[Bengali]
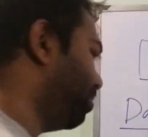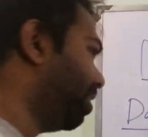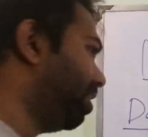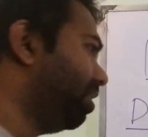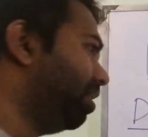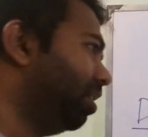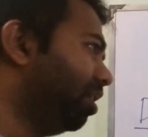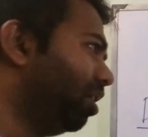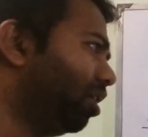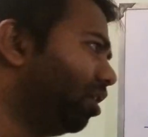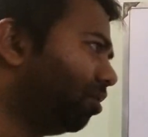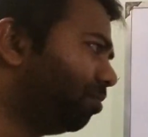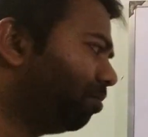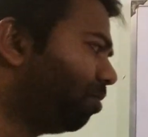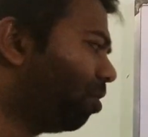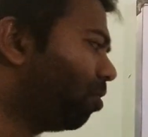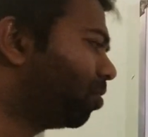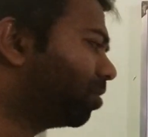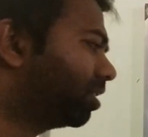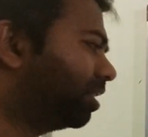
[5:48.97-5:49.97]
মানে
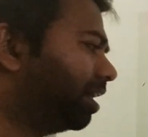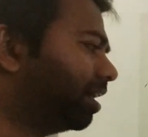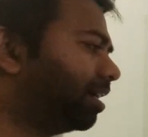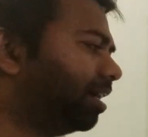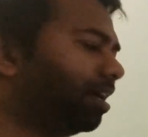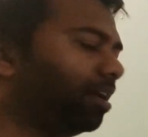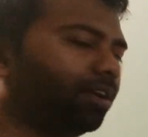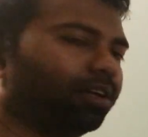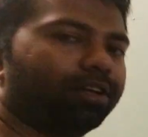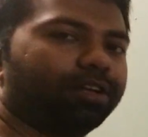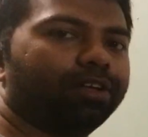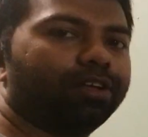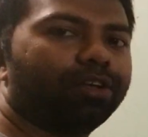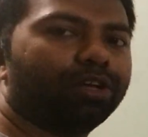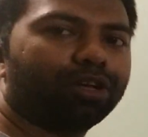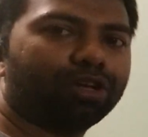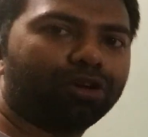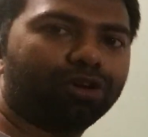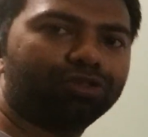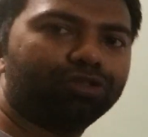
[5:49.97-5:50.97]
ভোর থেকে
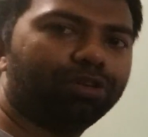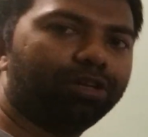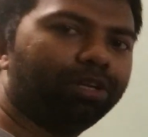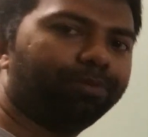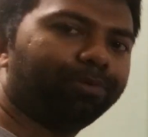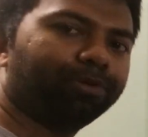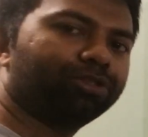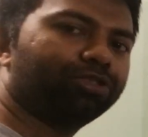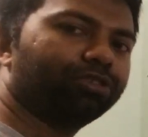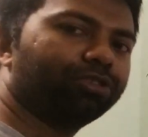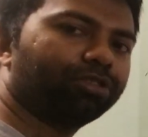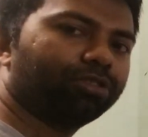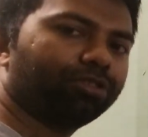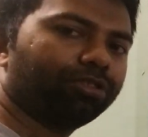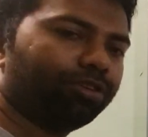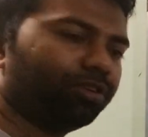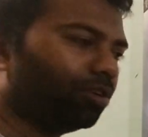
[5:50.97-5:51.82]
গৌধুলি পর্যন্ত